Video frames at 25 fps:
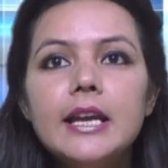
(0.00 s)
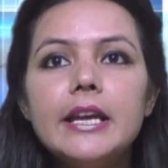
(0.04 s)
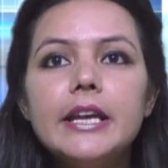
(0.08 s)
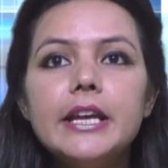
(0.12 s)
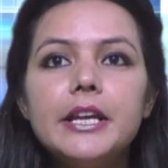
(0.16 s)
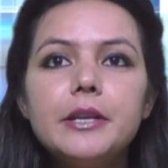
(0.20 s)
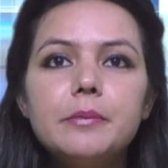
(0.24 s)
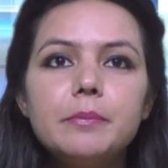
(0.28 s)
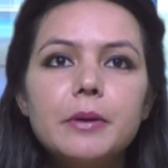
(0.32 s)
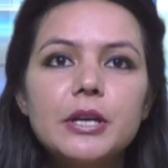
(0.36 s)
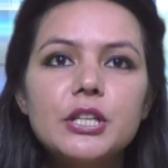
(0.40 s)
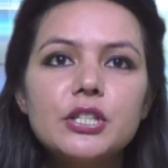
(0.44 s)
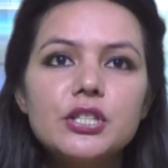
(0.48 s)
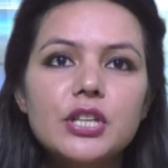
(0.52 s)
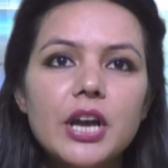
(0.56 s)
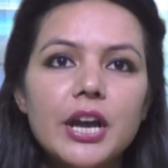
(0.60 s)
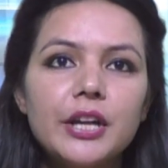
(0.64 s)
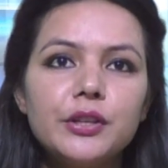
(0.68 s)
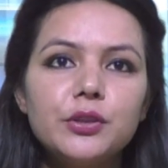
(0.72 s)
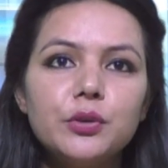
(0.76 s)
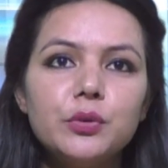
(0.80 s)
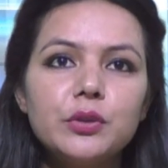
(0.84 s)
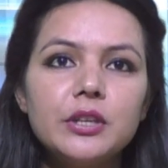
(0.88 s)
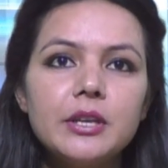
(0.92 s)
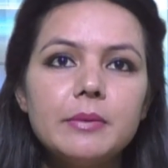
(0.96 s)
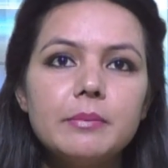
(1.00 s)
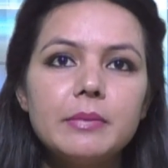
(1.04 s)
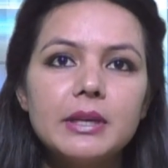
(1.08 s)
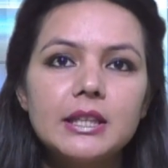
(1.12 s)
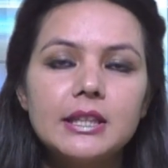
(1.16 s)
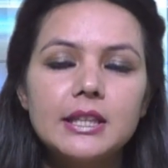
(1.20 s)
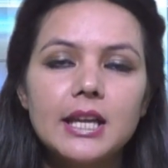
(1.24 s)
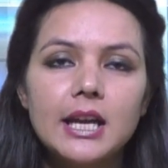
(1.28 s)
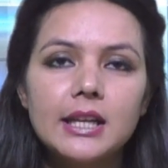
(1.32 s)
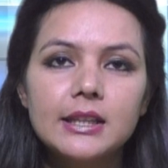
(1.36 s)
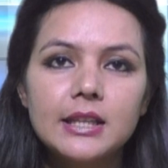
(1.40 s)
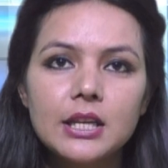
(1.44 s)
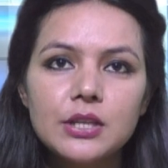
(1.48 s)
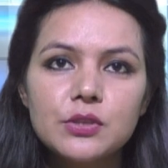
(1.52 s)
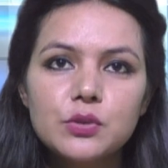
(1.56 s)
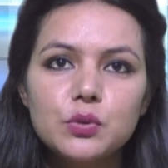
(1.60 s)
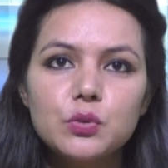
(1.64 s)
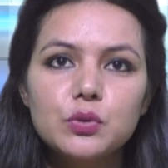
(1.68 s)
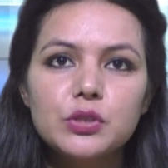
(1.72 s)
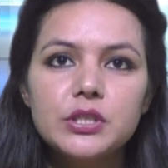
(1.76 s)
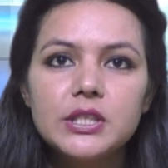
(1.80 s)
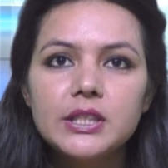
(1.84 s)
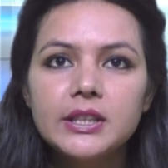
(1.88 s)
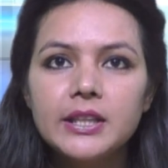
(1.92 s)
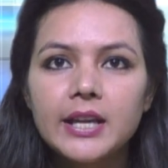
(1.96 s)
इन पंचायतों की मतदाता
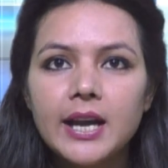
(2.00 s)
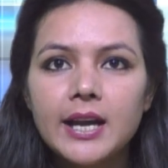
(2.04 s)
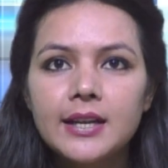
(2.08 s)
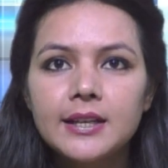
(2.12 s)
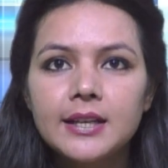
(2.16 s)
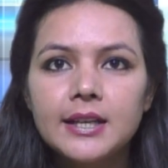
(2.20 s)
सूची तैयार